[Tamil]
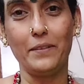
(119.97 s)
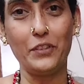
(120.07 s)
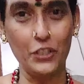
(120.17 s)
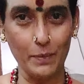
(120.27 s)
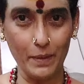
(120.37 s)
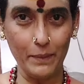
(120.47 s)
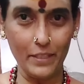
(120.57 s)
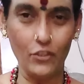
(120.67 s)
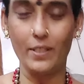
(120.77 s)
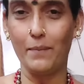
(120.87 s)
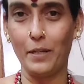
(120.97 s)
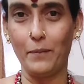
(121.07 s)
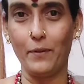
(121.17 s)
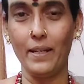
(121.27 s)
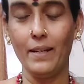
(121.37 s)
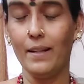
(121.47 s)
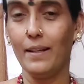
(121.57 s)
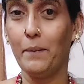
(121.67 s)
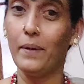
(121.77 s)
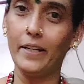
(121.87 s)
வெஜிடபிள் பிரிஞ்சு தான் பண்ண போகிறேன்
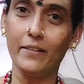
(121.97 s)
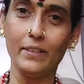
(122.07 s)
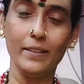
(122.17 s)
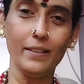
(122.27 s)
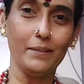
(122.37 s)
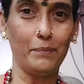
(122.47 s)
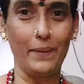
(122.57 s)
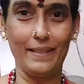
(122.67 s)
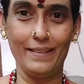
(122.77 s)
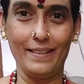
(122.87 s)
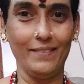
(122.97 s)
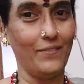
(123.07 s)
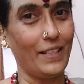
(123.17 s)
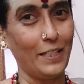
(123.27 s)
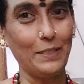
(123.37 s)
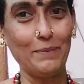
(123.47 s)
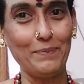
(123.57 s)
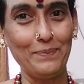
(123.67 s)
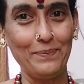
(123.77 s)
பண்ணிவிட்டு வந்து பேசுகிறேன் வணக்கம்